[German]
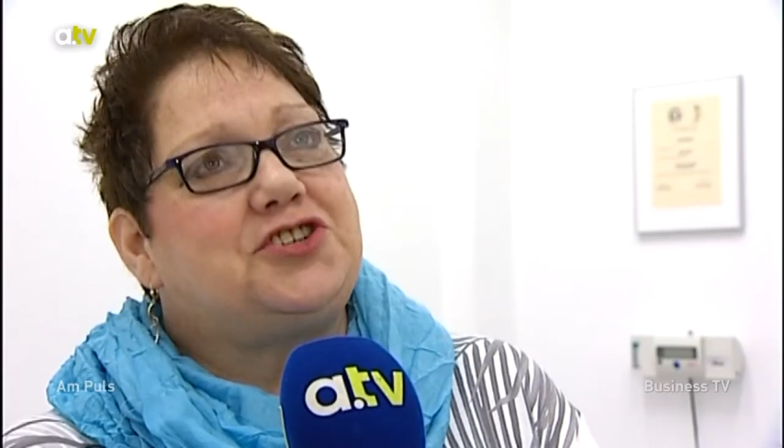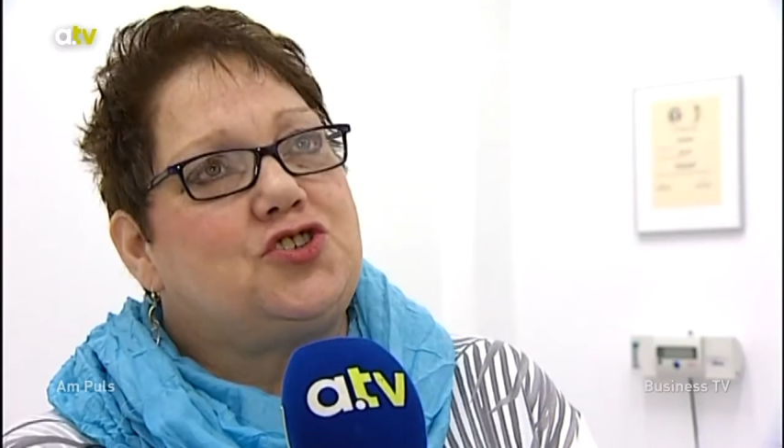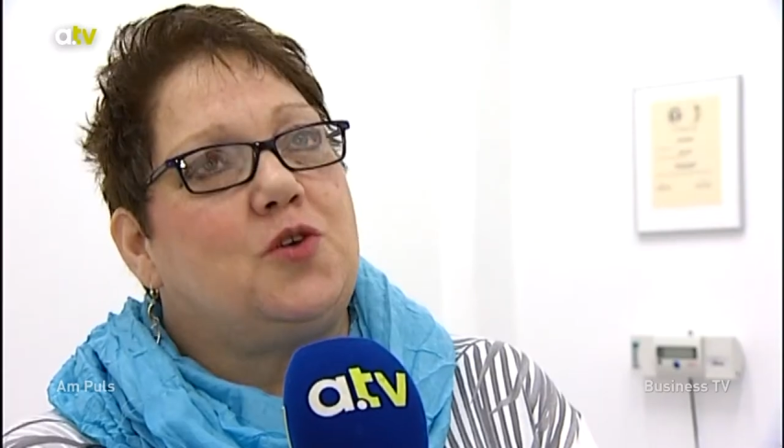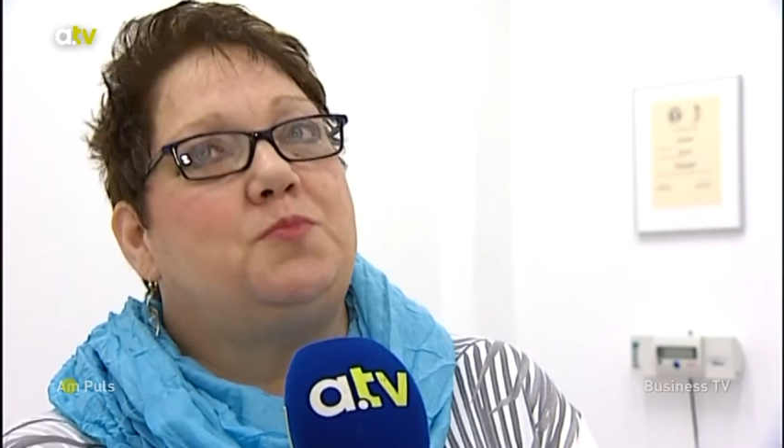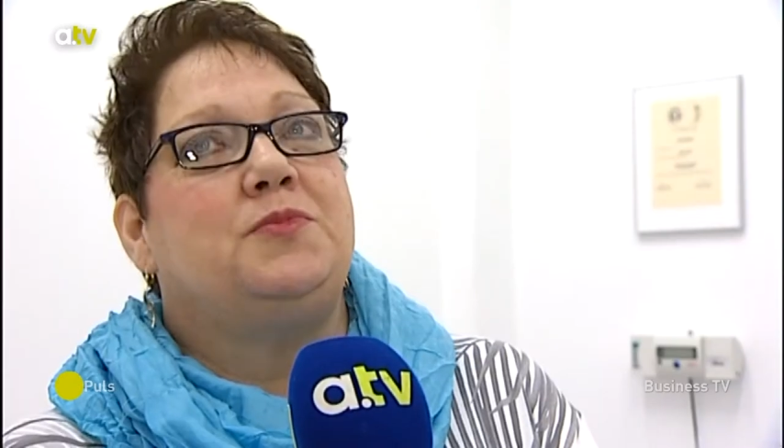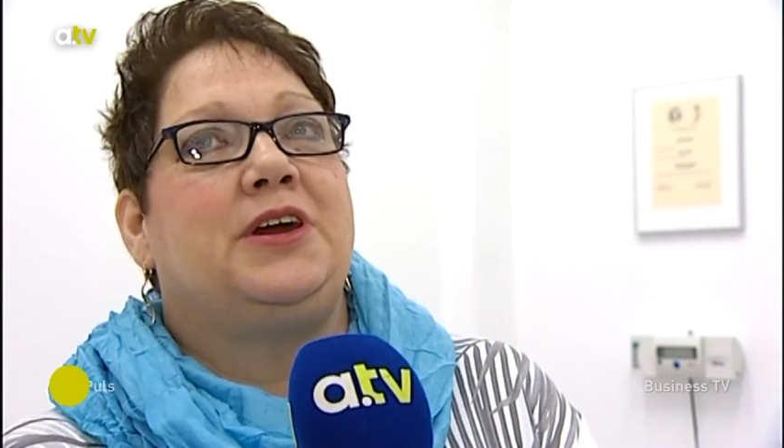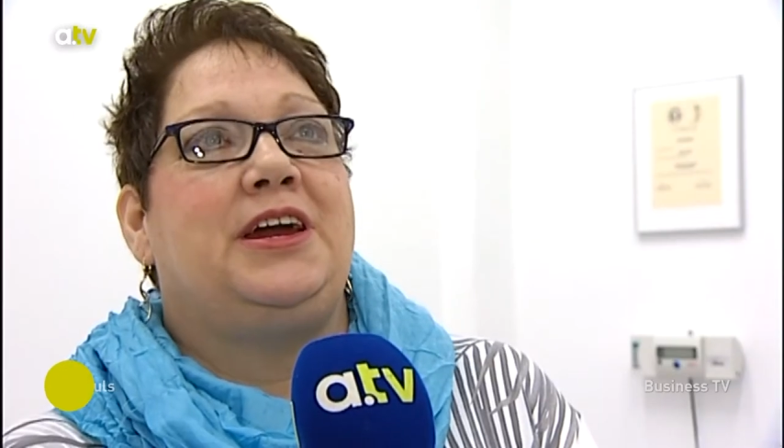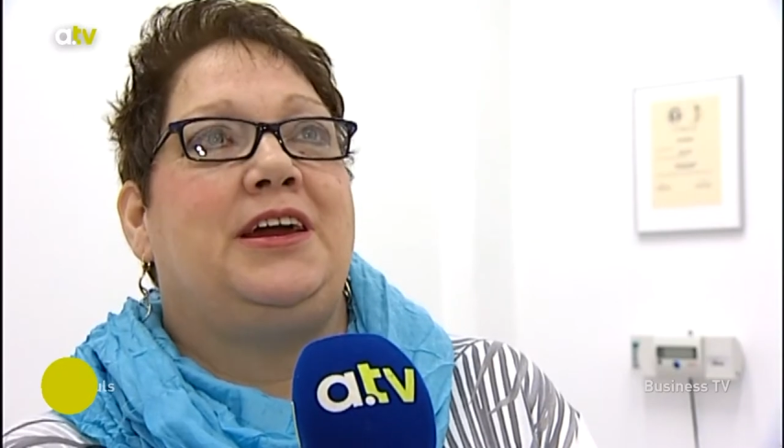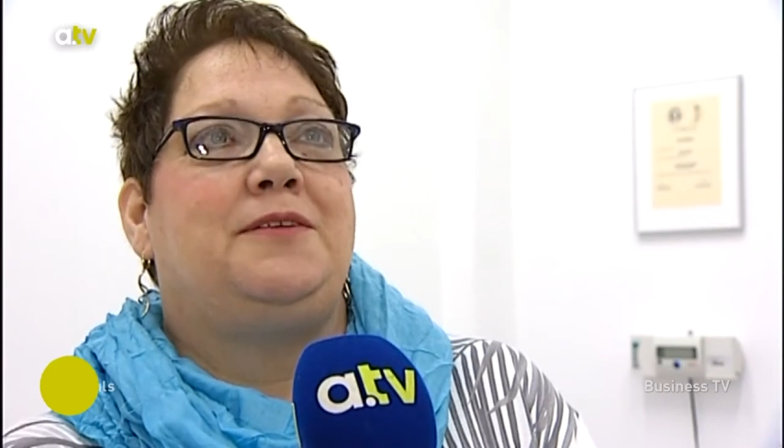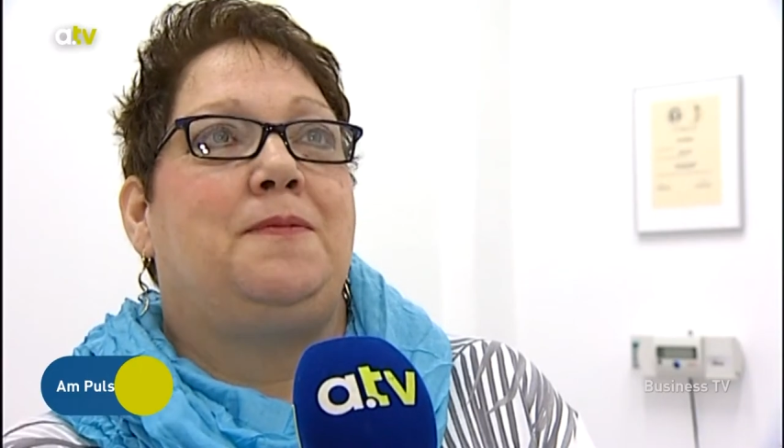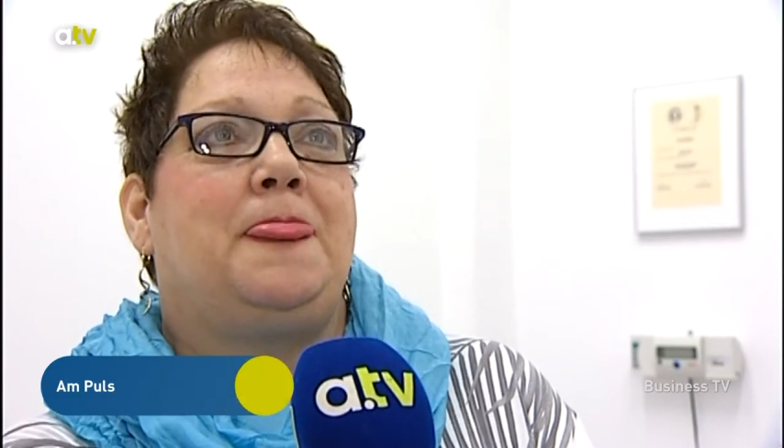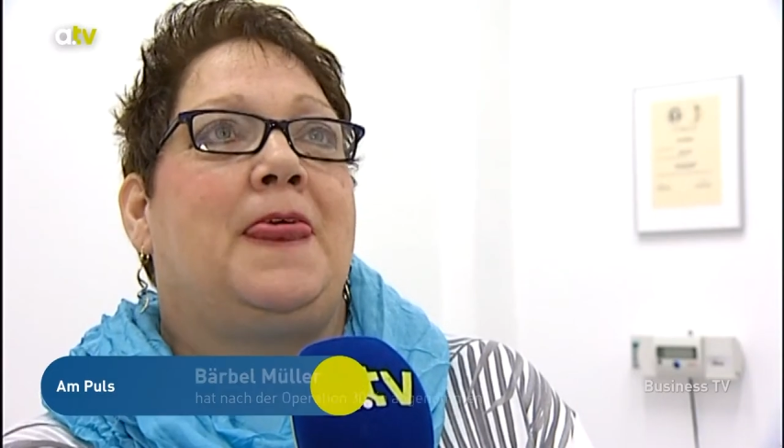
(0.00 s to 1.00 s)
shoppen
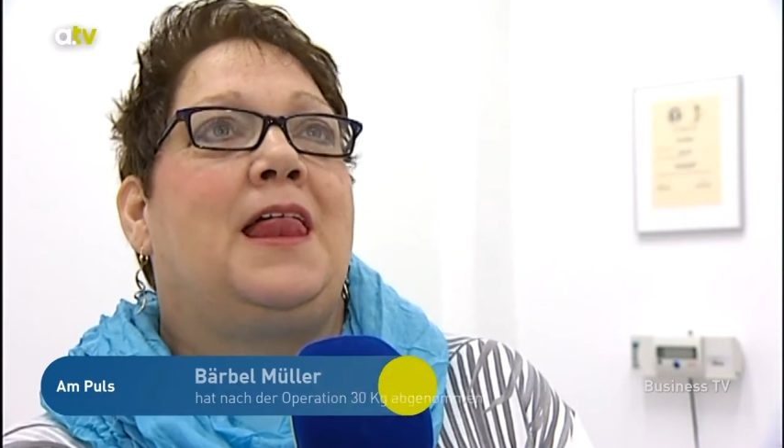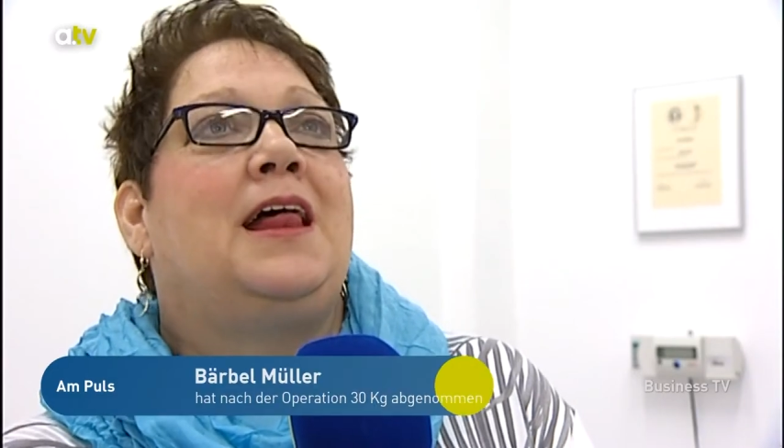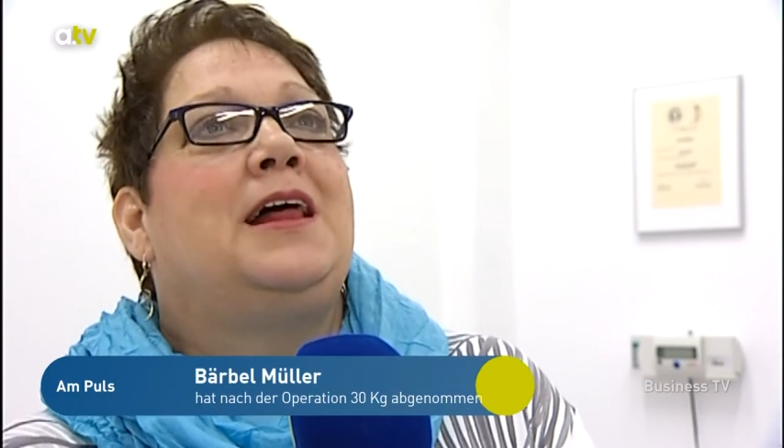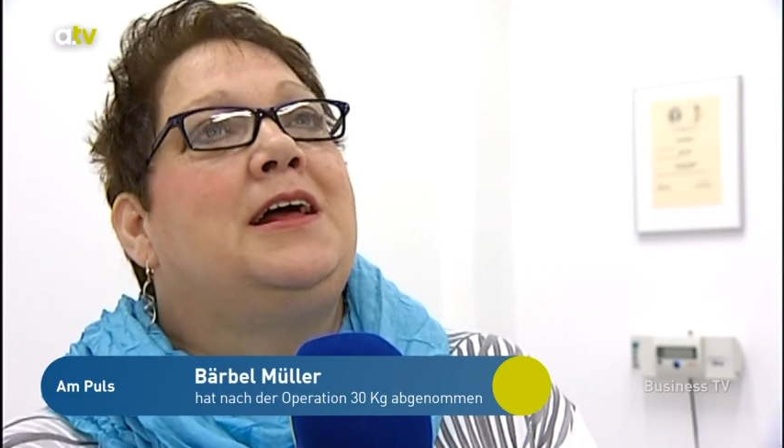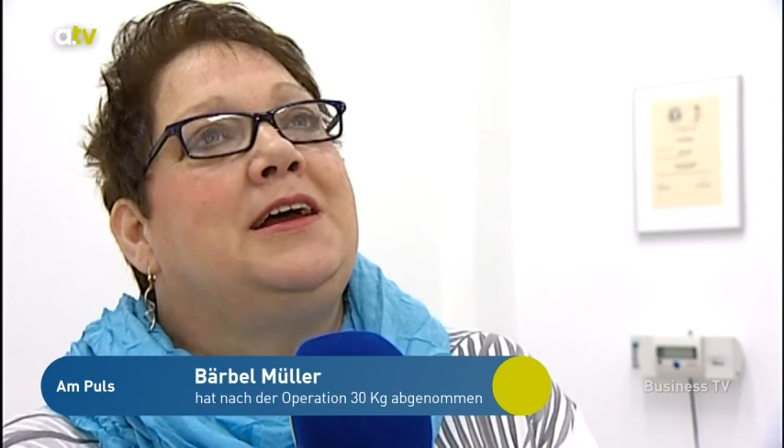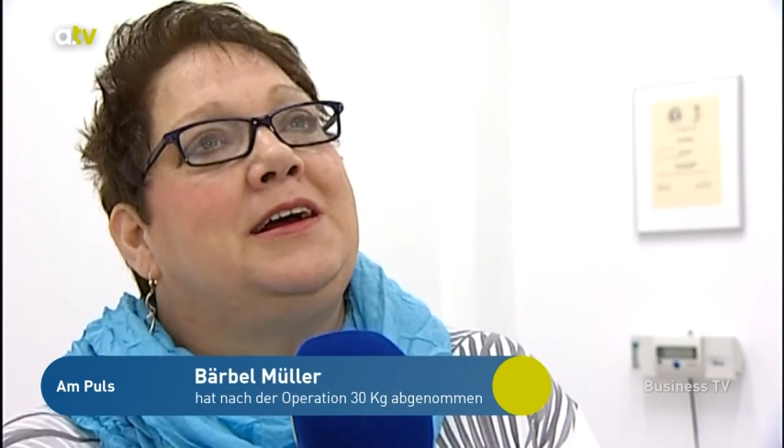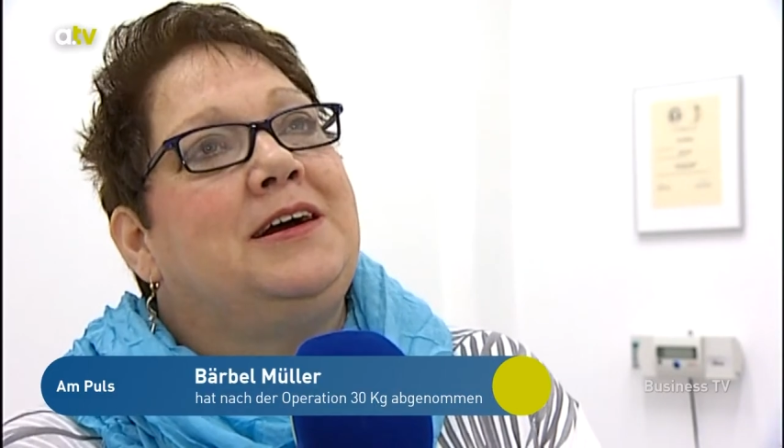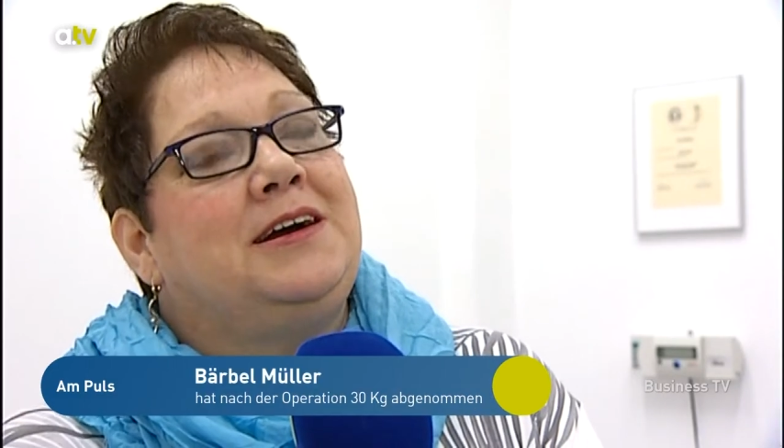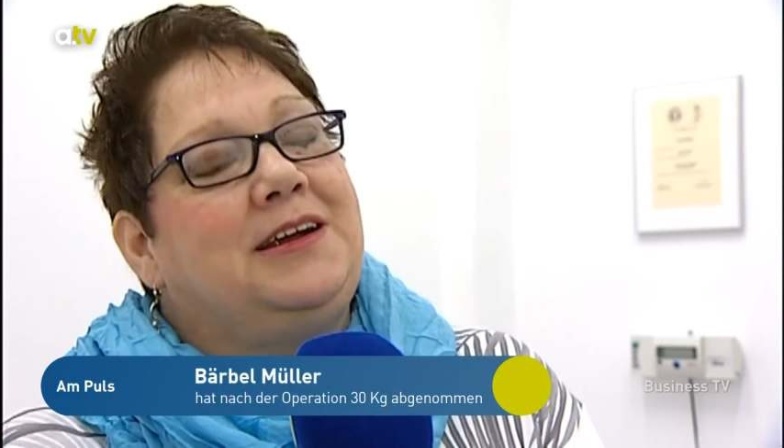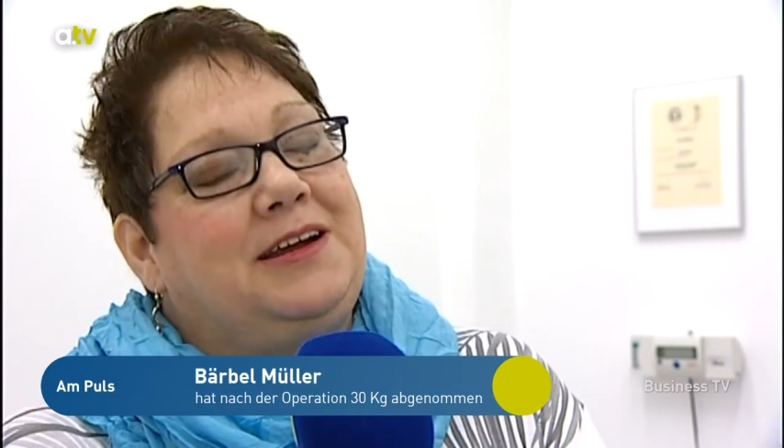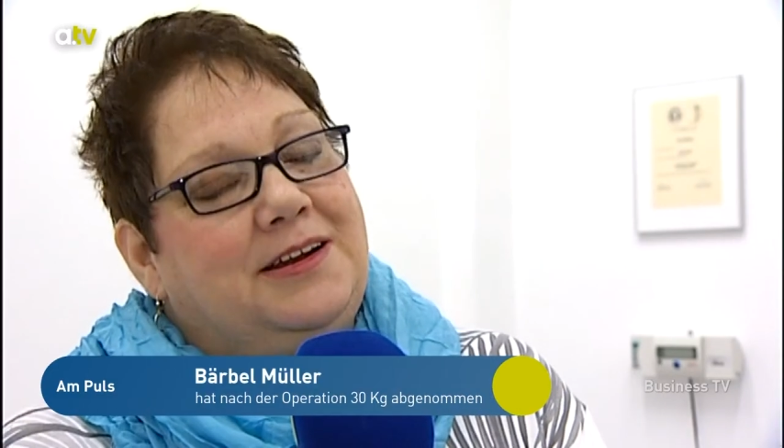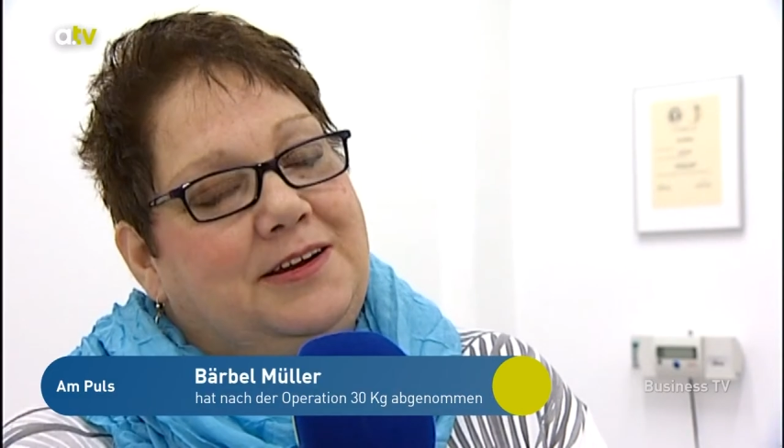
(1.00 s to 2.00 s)
gehen,
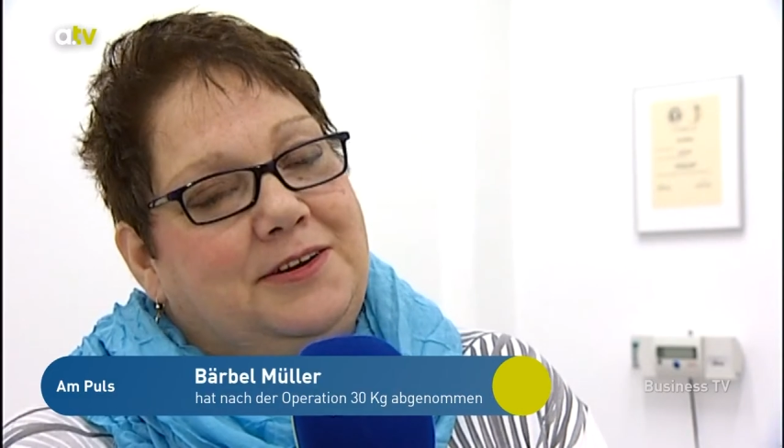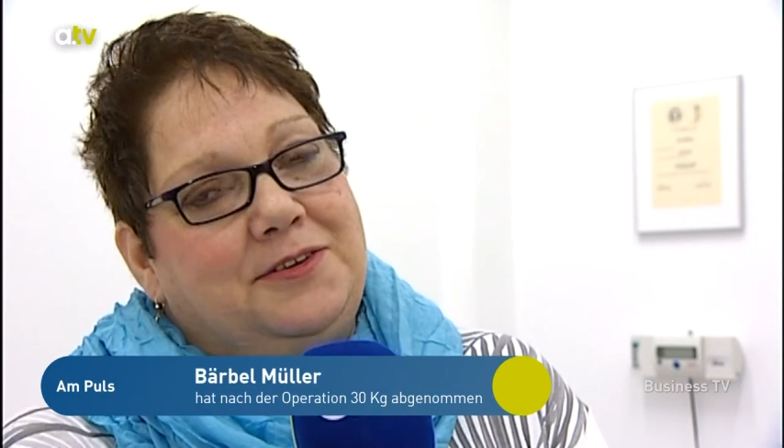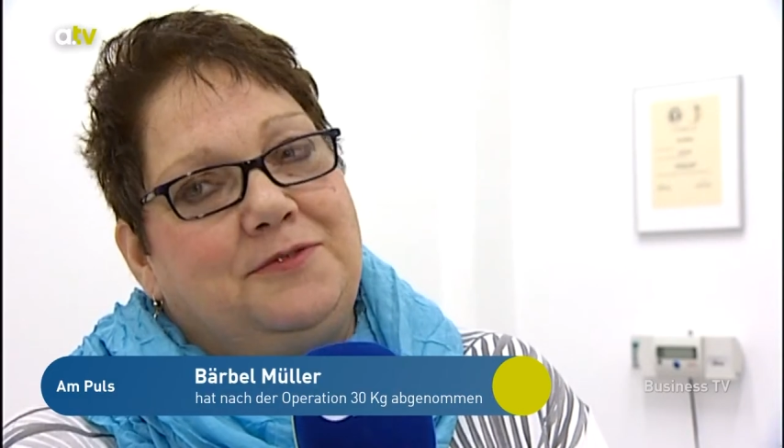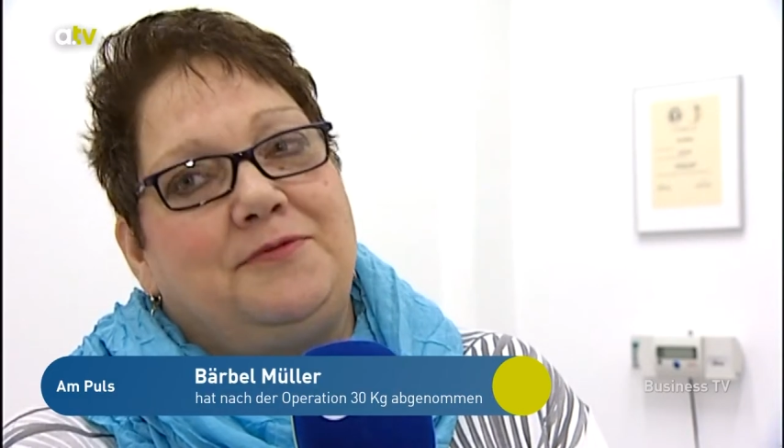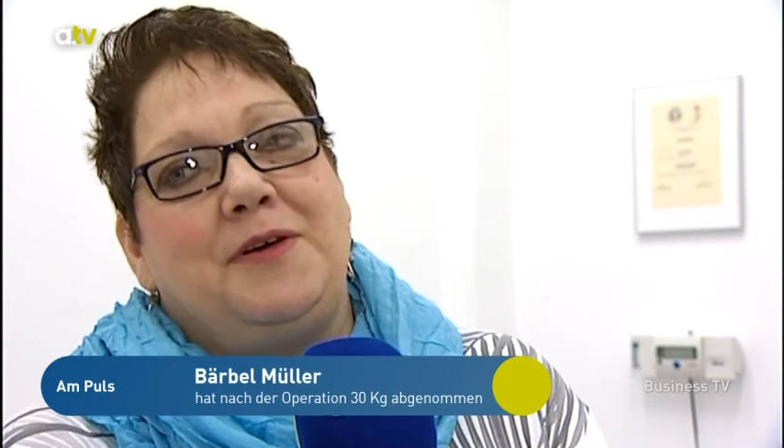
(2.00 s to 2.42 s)
äh,